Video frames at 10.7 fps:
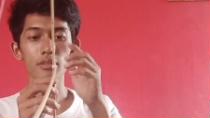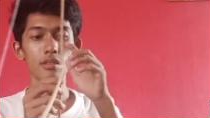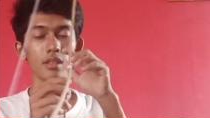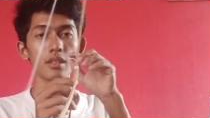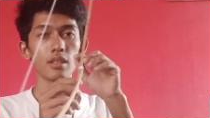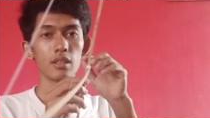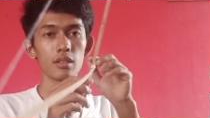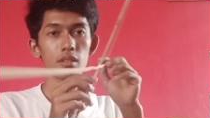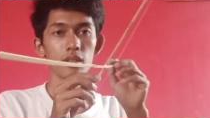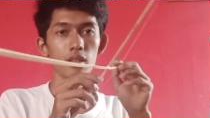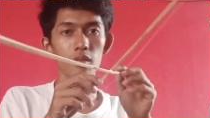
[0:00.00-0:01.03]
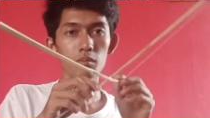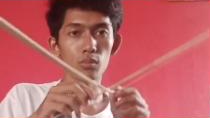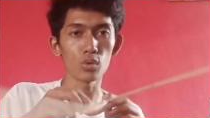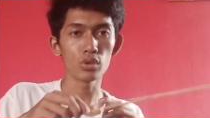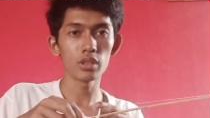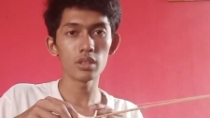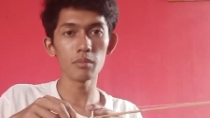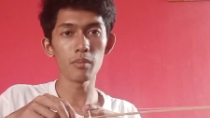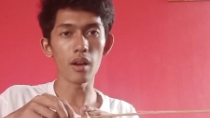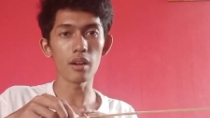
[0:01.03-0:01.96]
jadi
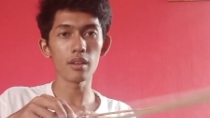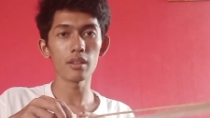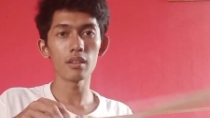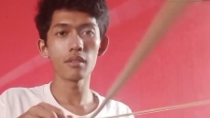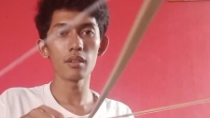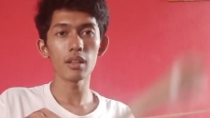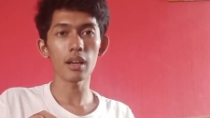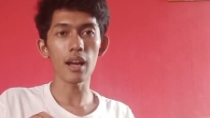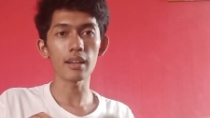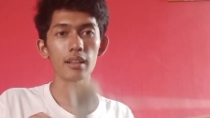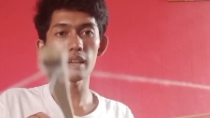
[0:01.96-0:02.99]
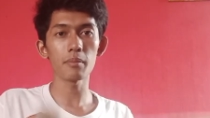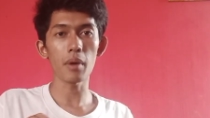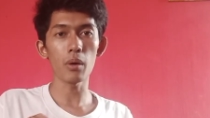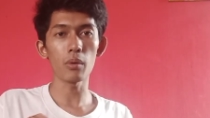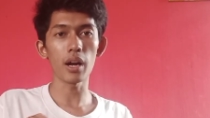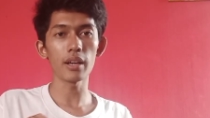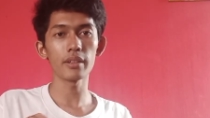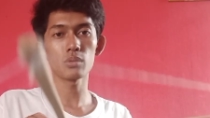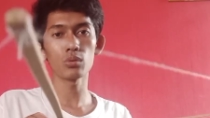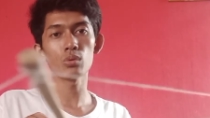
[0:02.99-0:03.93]
posisi ba rangkai bawah
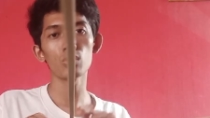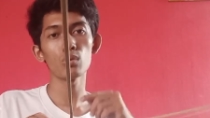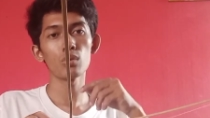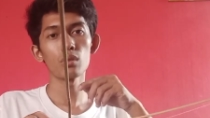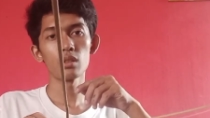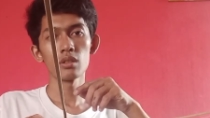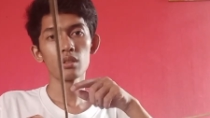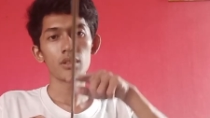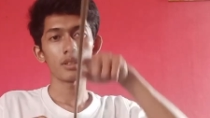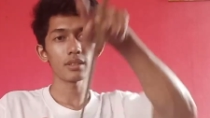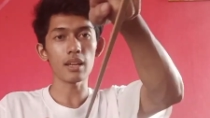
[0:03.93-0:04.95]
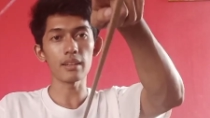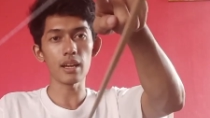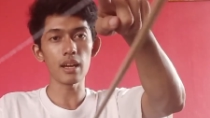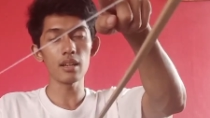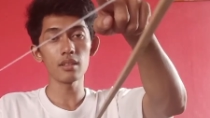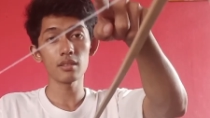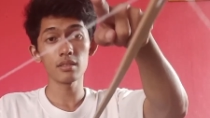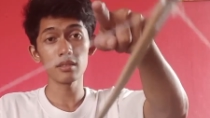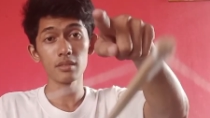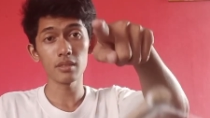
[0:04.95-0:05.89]
itu ke sana
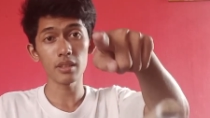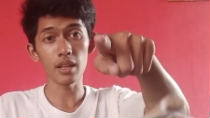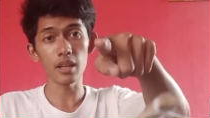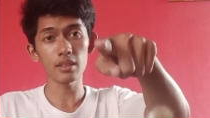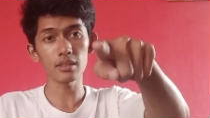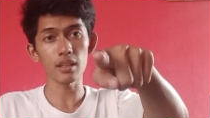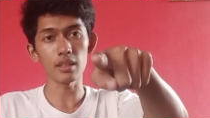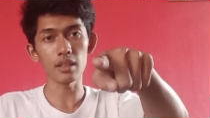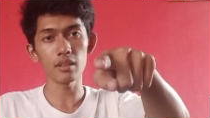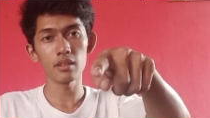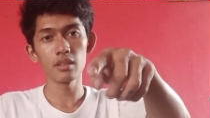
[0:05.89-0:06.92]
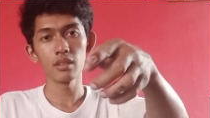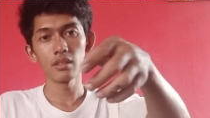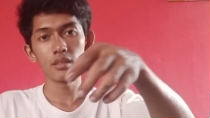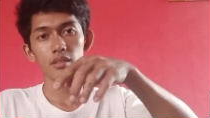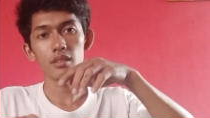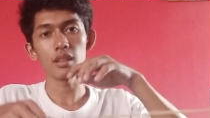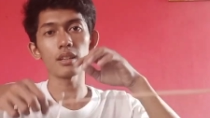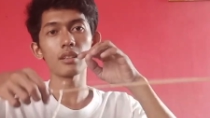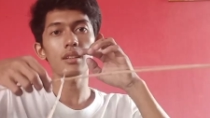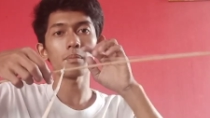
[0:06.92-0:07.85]
ya ke sana
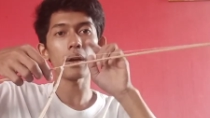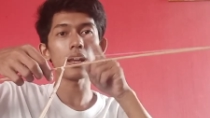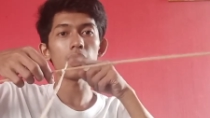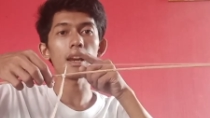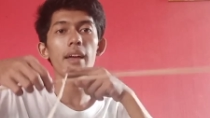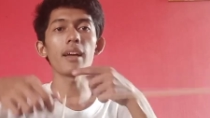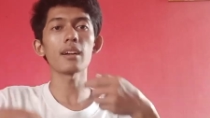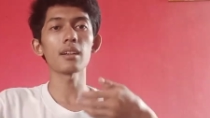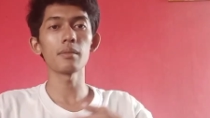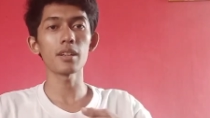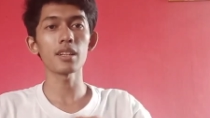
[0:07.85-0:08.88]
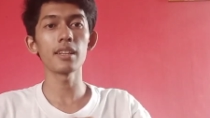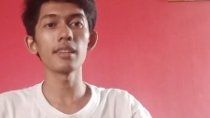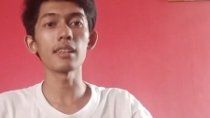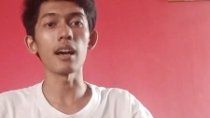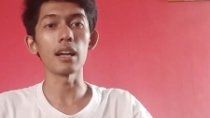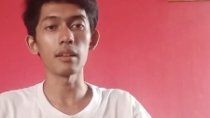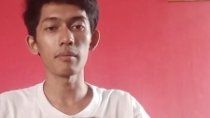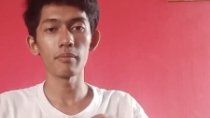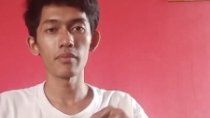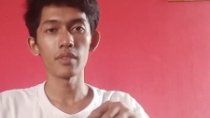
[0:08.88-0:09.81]
sedangkan kepala kelayang ke kita
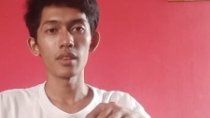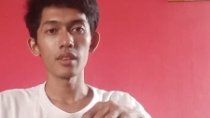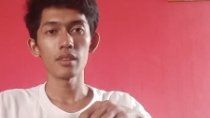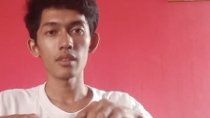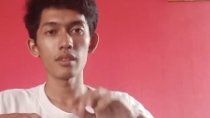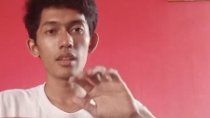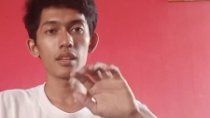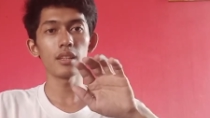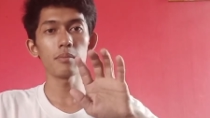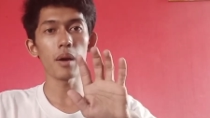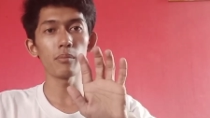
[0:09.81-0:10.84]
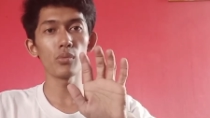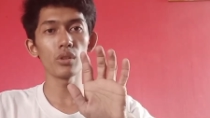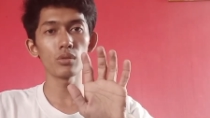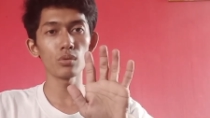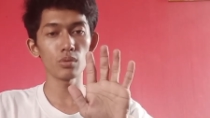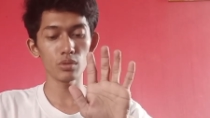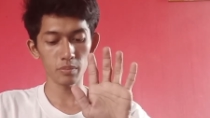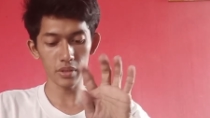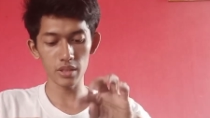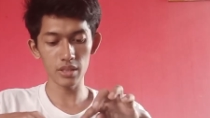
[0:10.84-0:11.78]
jadi bambu itu
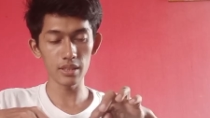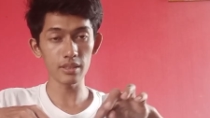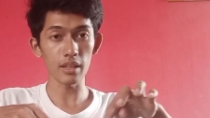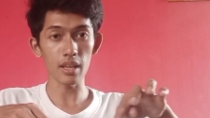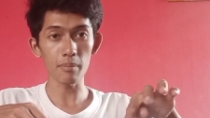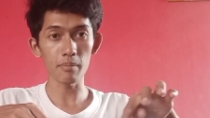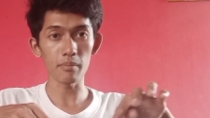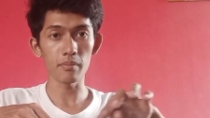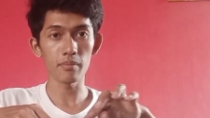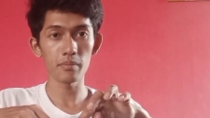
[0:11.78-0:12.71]
seperti ini sayap